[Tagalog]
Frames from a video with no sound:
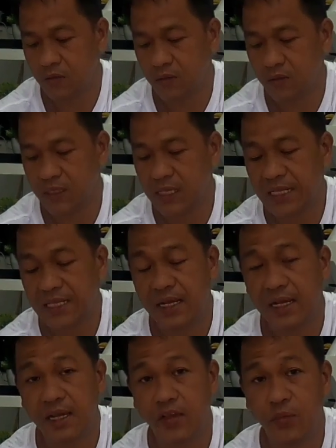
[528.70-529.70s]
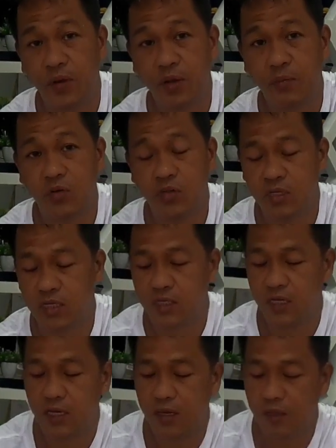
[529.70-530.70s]
So, nagtataka kayo mga boss
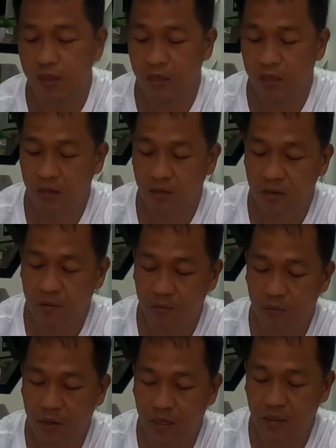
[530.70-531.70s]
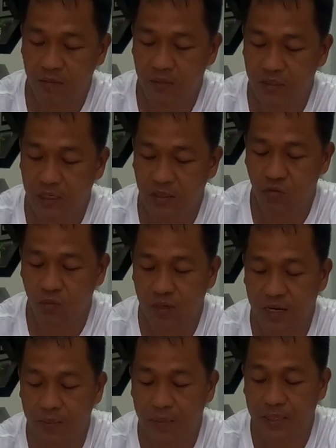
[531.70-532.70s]
kasi bakit masyadong
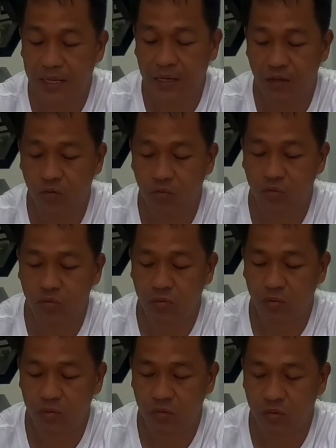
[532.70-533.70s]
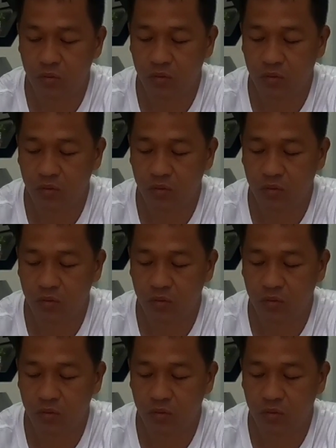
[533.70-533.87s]
marami tayong